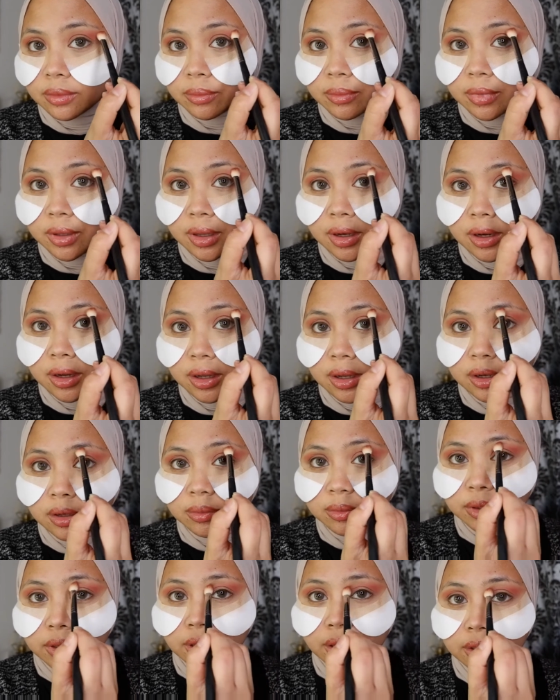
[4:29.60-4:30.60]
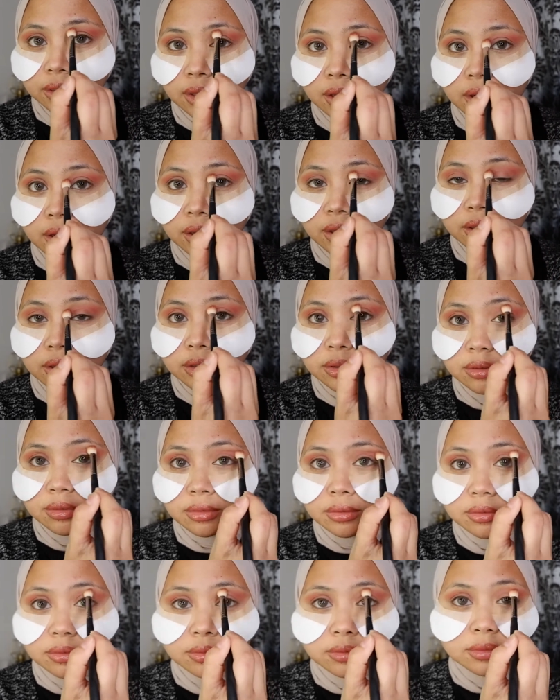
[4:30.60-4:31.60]
biar agak lebih cat eye gitu
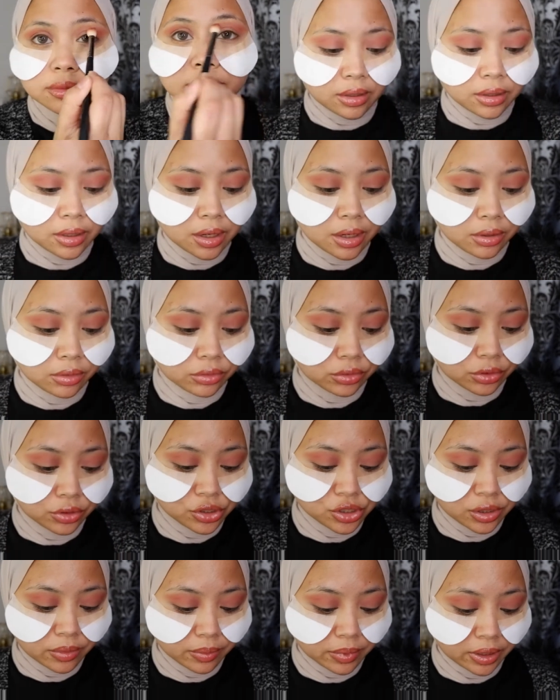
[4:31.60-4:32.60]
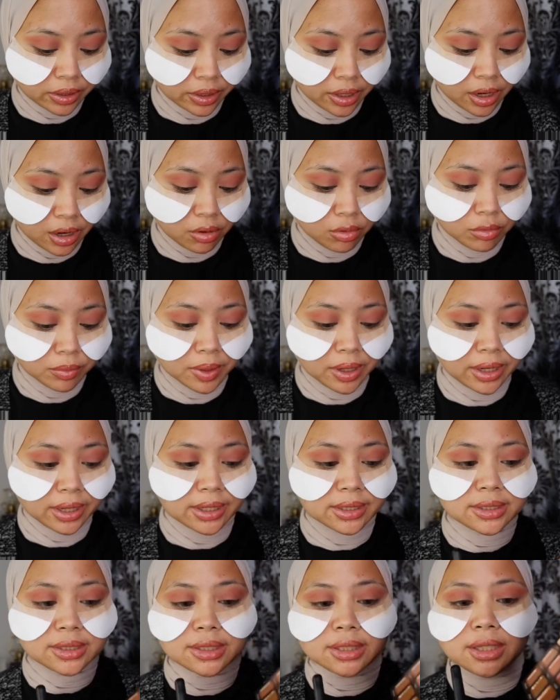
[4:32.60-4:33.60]
dan untuk shimmernya aku
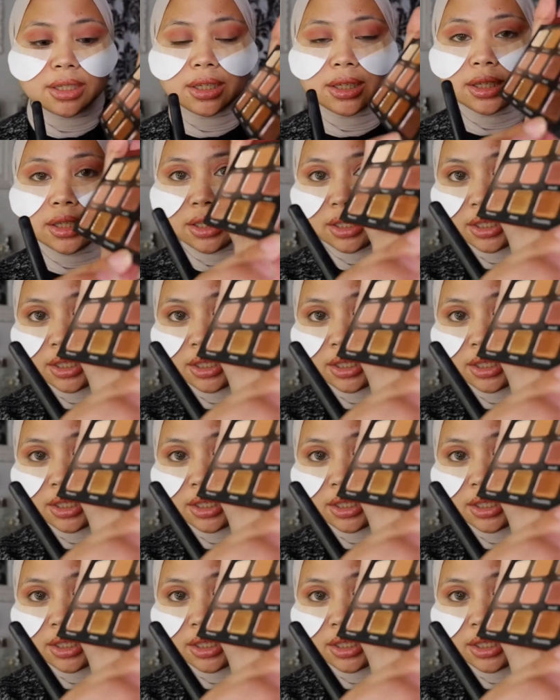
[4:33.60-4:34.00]
pakai si